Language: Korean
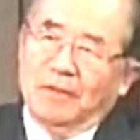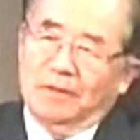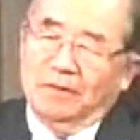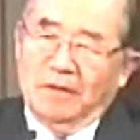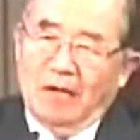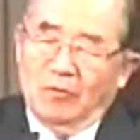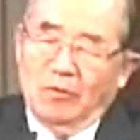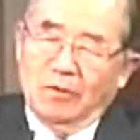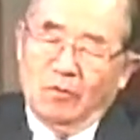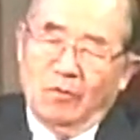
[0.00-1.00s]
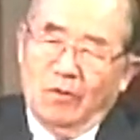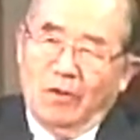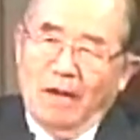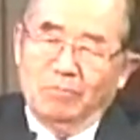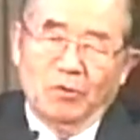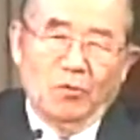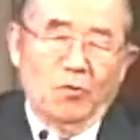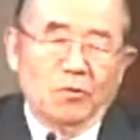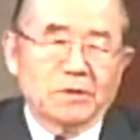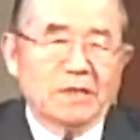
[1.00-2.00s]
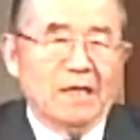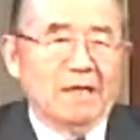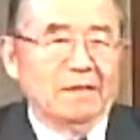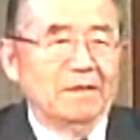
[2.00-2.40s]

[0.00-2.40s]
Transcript: 일어나고 있고 앞으로 5차